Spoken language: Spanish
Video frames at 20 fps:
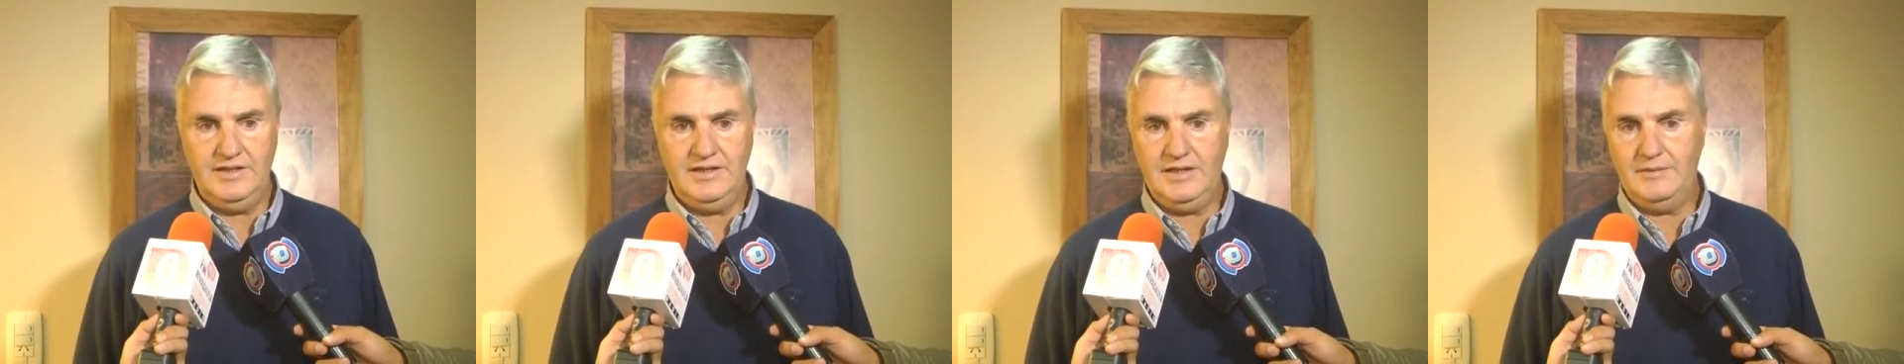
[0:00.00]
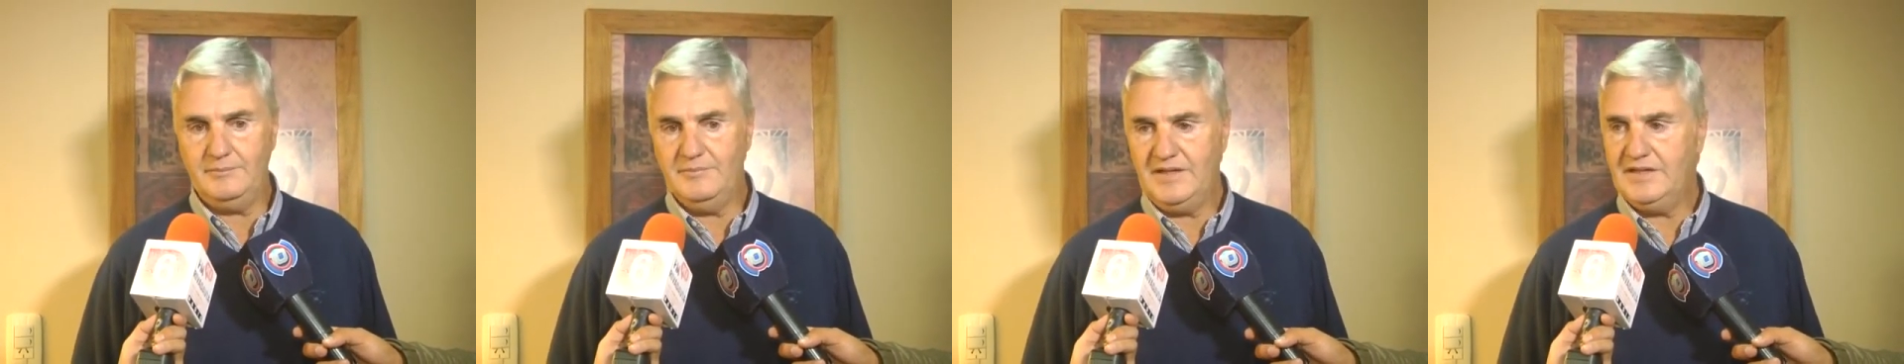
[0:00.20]

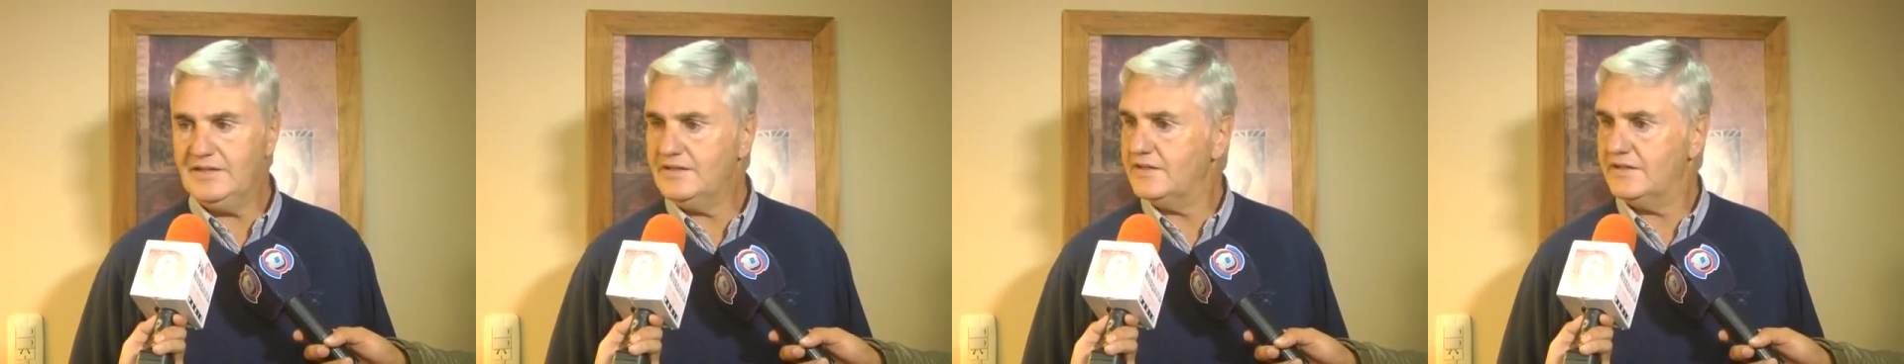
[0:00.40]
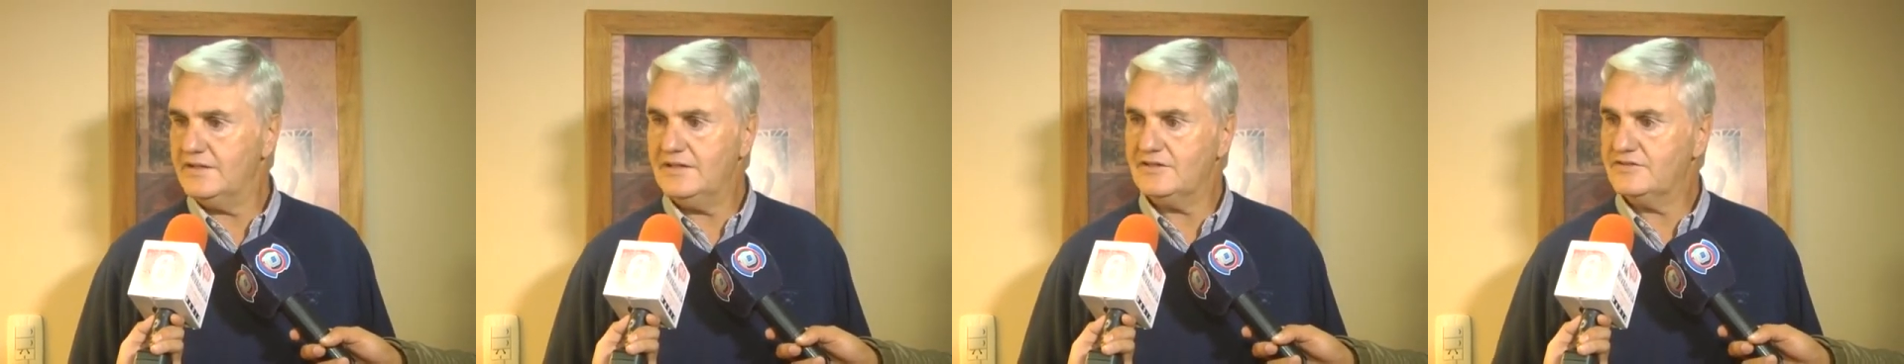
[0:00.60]
la
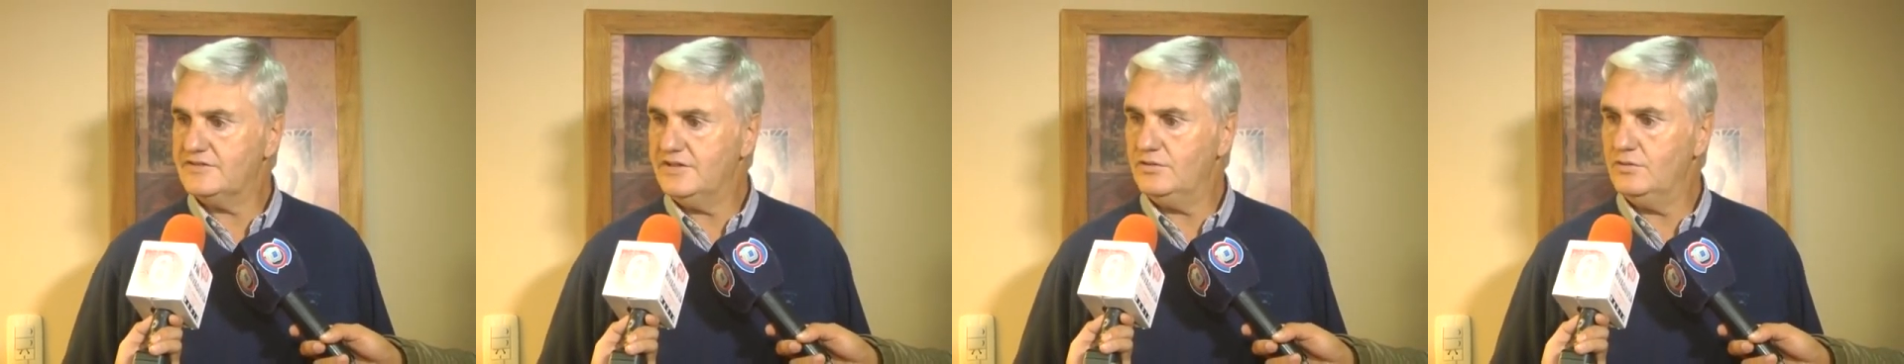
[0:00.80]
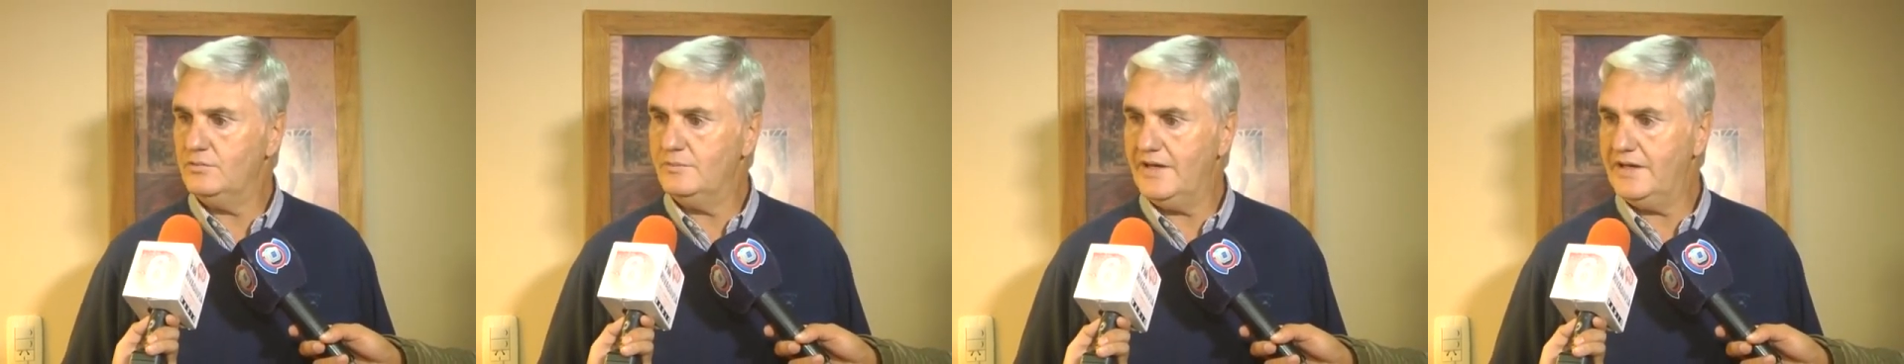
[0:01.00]
mente del
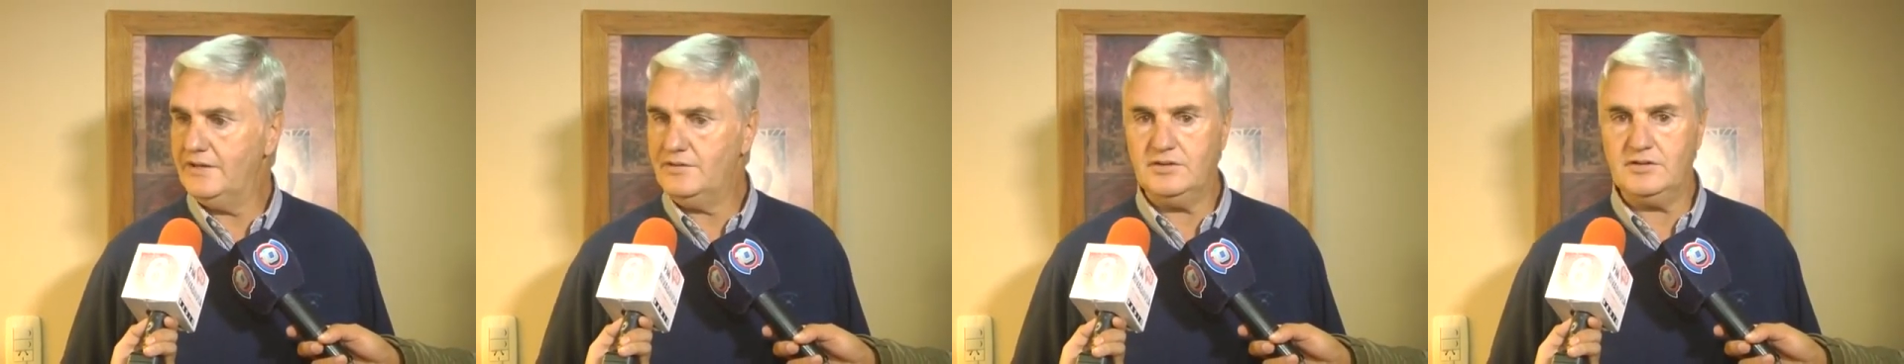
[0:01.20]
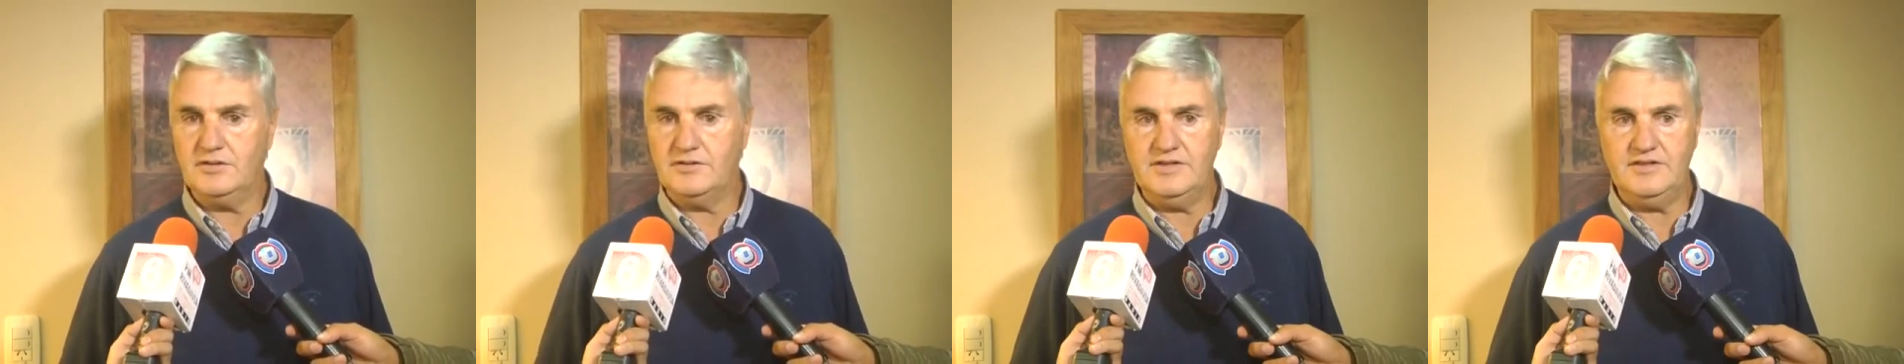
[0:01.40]
ser
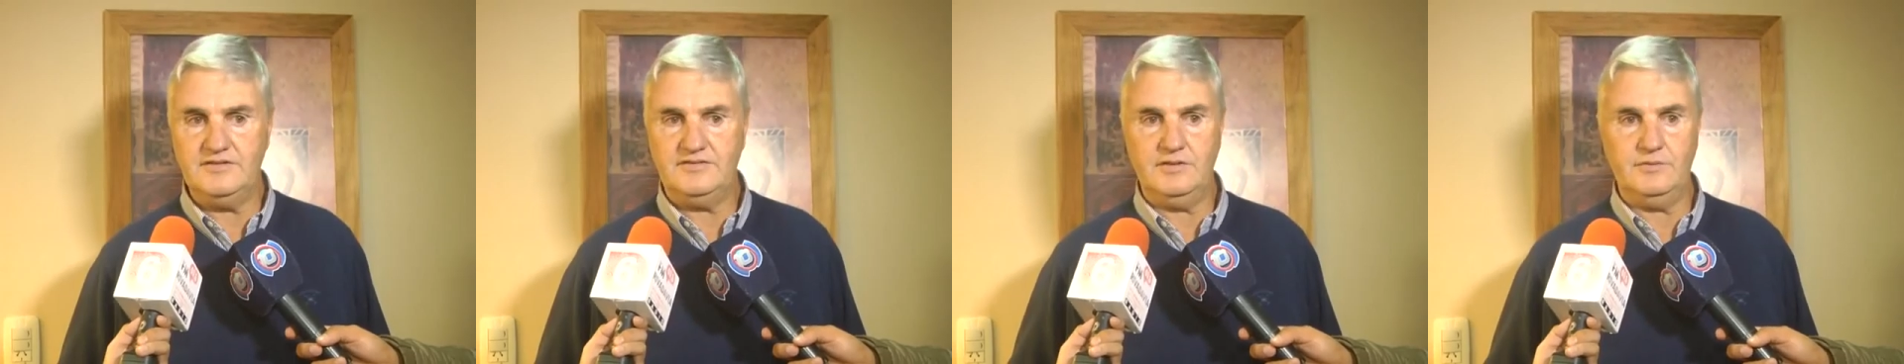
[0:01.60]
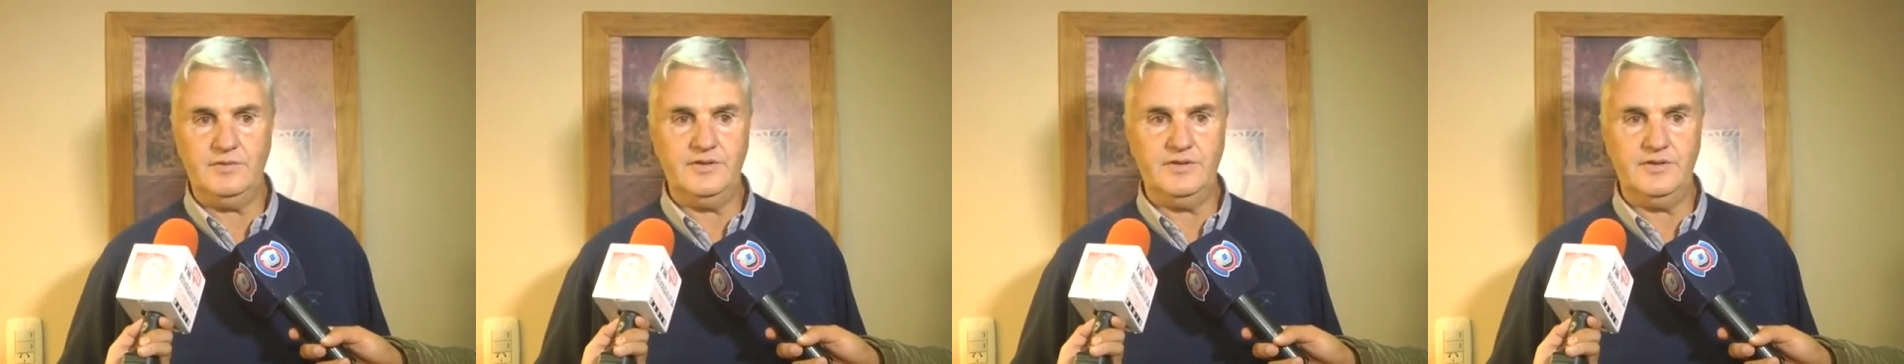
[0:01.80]
humano dice,